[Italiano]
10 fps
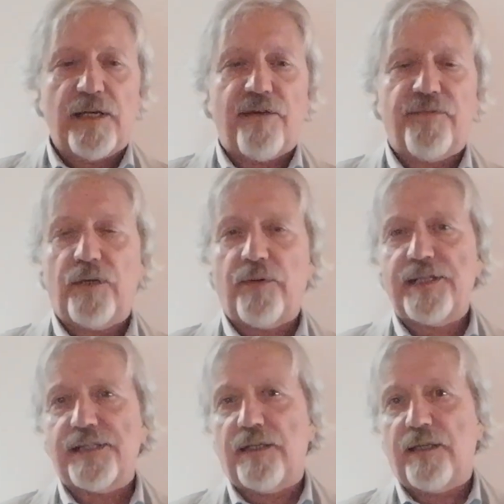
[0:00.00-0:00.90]
La
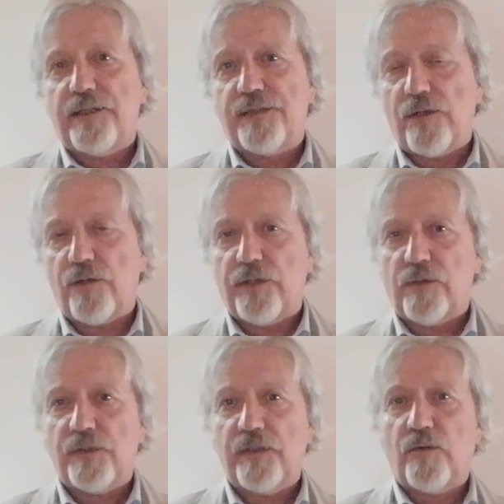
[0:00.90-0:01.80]
frequenza alle
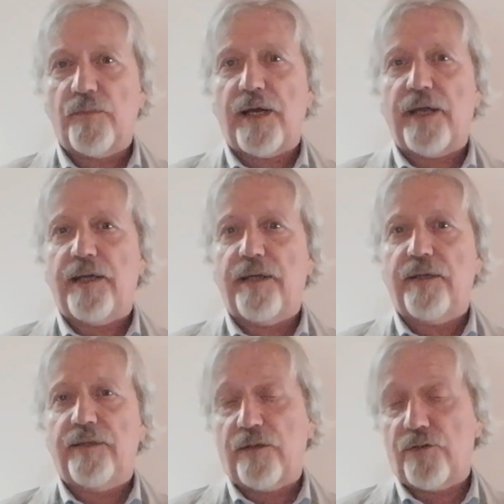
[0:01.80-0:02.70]
lezioni, così come
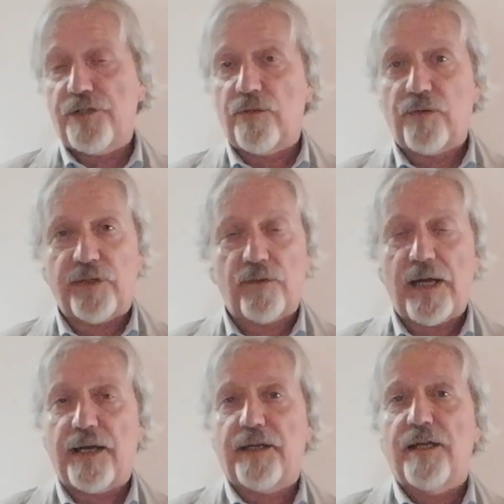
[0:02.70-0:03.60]
ai tirocini
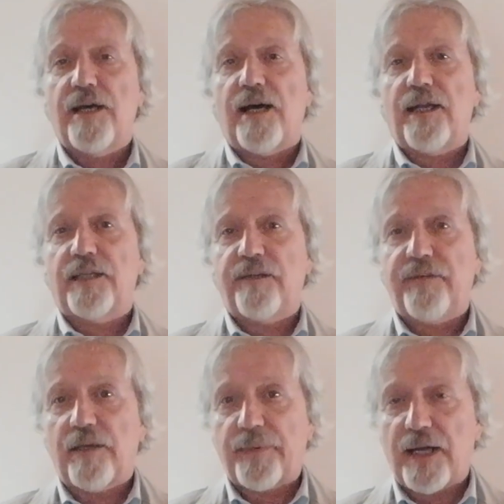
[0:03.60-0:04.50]
curricolari, alle
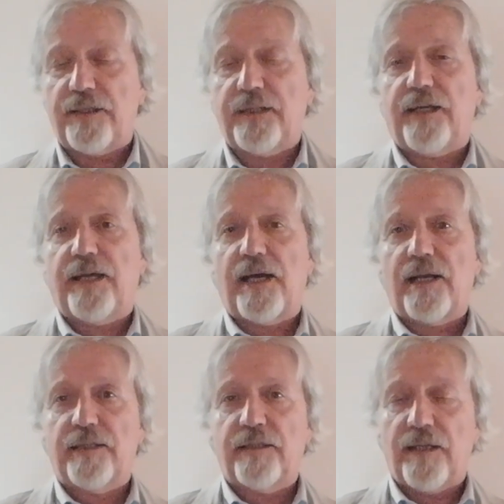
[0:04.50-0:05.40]
attività pratiche e
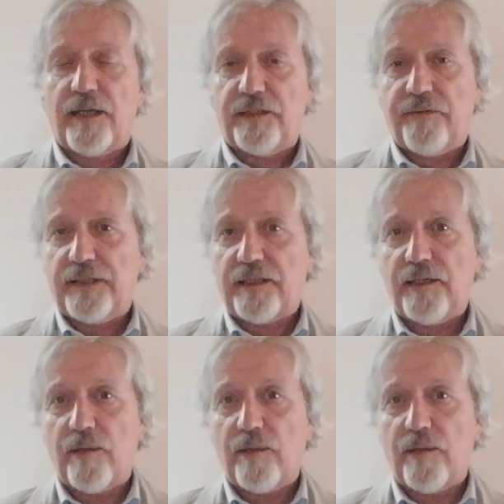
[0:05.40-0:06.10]
alle, attività di,